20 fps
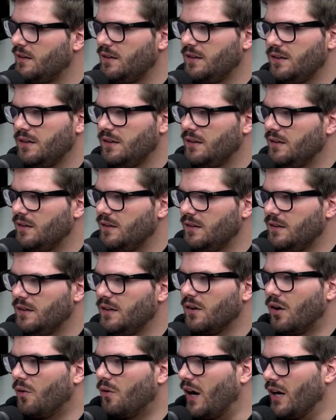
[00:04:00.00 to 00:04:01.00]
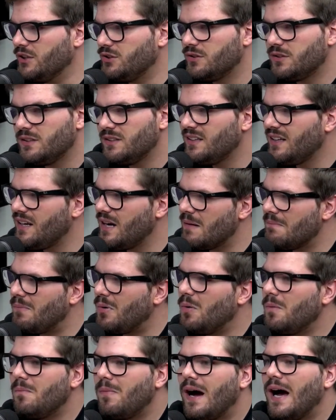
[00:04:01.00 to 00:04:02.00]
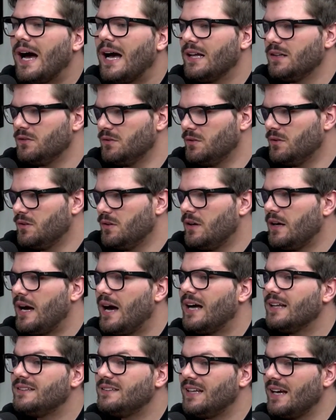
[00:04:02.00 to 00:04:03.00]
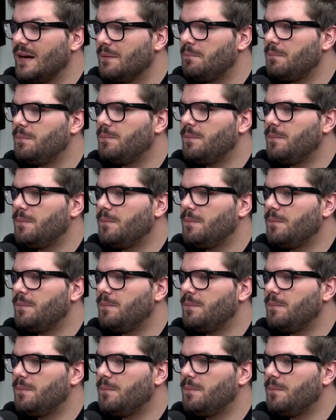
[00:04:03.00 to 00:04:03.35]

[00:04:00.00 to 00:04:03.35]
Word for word: e, e eu acho que teria bombado. Eu acho